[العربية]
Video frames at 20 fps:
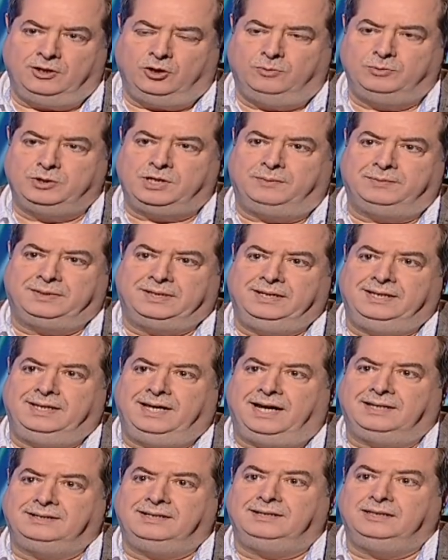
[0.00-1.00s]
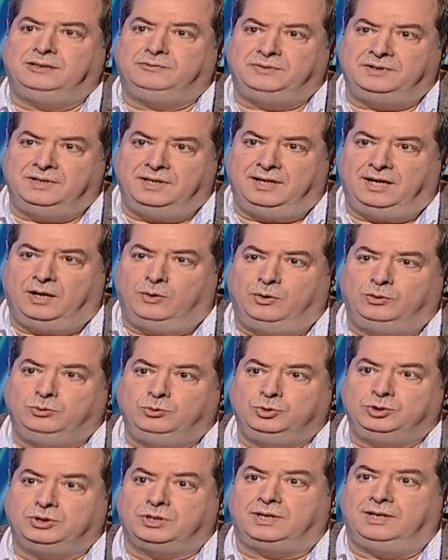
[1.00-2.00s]
ومش عم تلاقي حدا يدفنها او
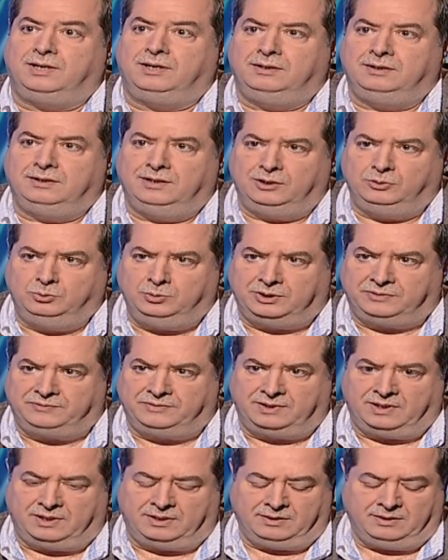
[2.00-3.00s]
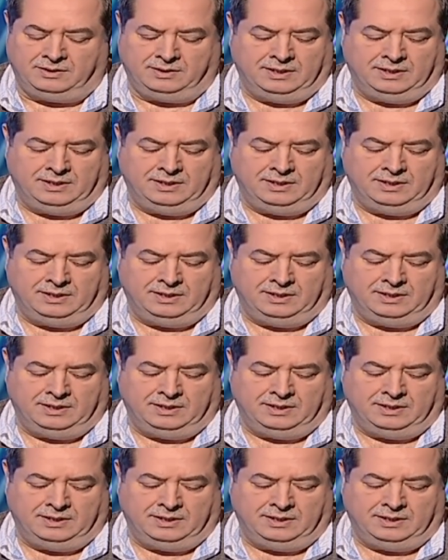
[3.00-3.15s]
عنده جرأه انه يدفنها